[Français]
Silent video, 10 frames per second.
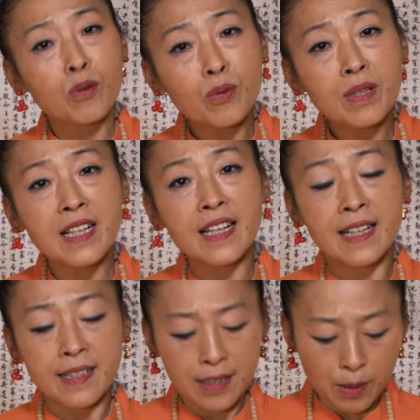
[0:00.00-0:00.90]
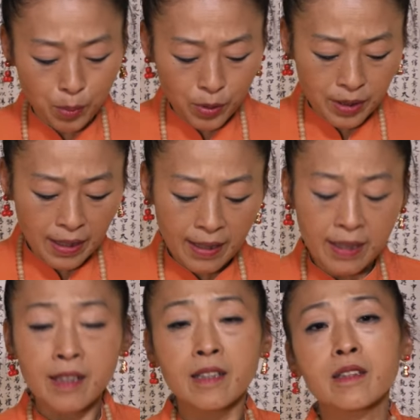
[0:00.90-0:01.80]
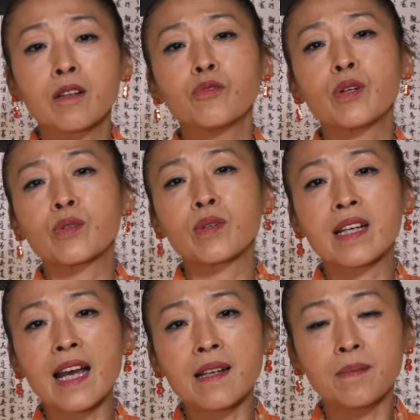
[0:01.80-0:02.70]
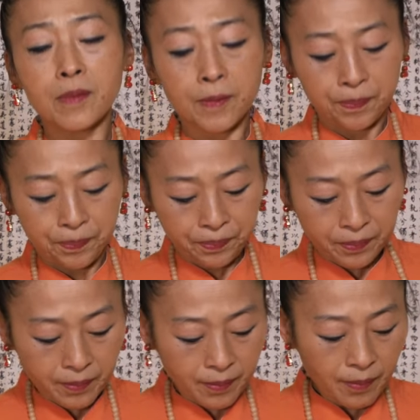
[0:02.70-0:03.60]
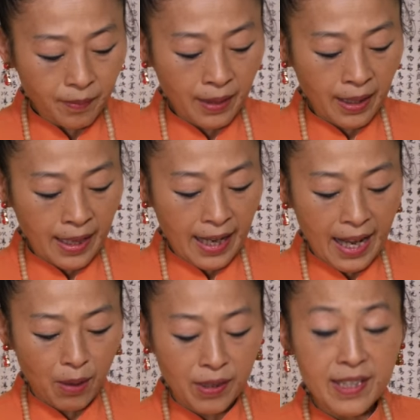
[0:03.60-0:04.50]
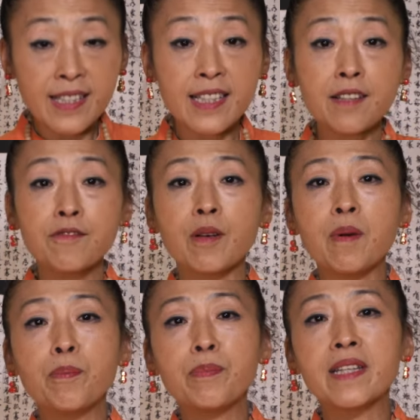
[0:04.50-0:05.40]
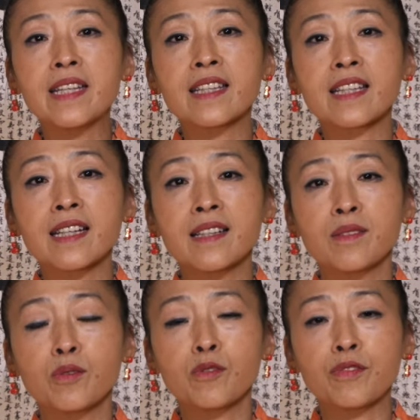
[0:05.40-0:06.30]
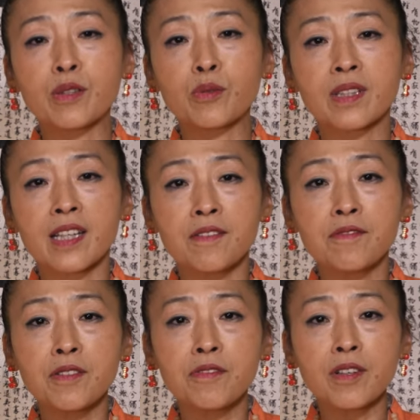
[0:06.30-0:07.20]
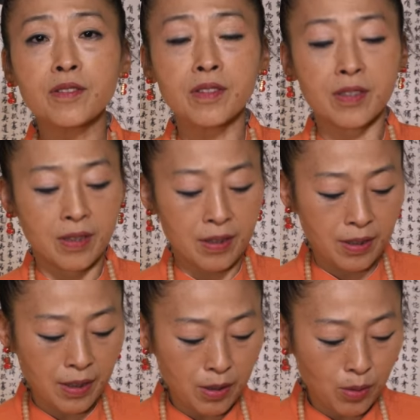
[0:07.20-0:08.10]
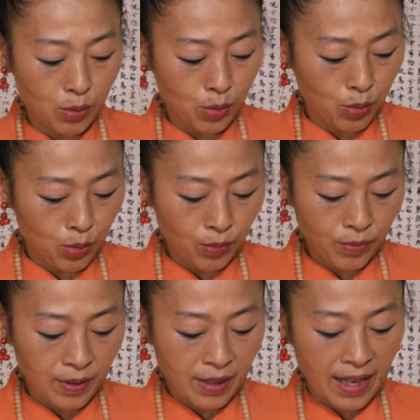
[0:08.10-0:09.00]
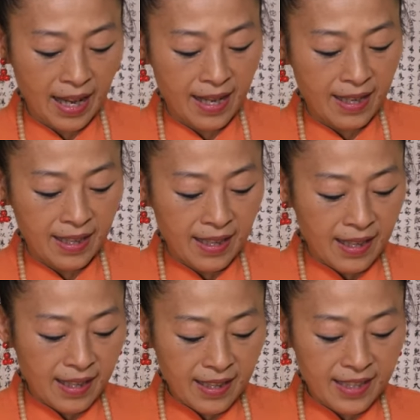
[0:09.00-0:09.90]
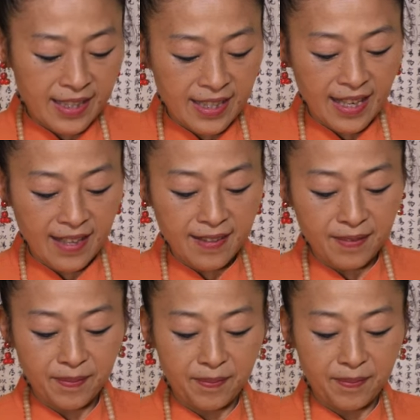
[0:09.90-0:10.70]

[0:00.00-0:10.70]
concret. C'est pour ça, dans le voie du calme, ah, on on essayé vraiment pénétrer d'une façon très vivante dans ces notions. Ah, le ciel,